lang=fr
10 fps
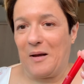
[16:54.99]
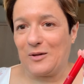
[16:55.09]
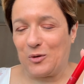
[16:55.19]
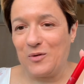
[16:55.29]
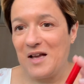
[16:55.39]

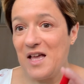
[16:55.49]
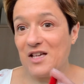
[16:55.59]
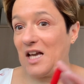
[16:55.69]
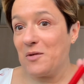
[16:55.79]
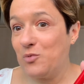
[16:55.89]
pardon,
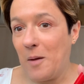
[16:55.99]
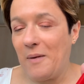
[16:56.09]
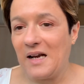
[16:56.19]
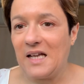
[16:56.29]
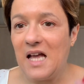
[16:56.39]
j'arrive plus à
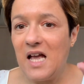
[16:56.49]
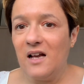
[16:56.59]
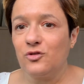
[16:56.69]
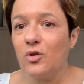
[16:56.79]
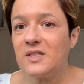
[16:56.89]
parler.
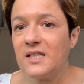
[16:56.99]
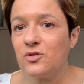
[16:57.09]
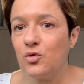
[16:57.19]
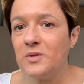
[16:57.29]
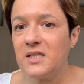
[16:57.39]
Donc c'est
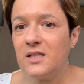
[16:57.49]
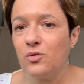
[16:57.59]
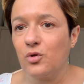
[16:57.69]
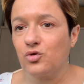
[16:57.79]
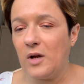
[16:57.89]
celui-ci
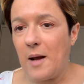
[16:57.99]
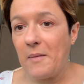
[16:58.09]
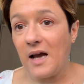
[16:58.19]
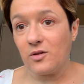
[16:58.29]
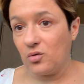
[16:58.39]
donc de la
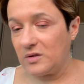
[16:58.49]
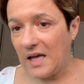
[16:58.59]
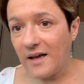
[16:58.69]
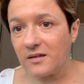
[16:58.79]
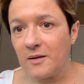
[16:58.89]
marque
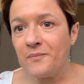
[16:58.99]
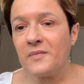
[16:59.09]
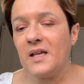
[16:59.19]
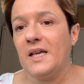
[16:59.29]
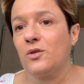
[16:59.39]
Nars
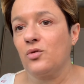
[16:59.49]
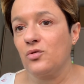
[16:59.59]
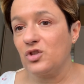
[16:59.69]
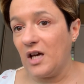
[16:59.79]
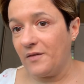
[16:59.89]
et
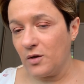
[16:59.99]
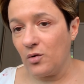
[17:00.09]
que j'avais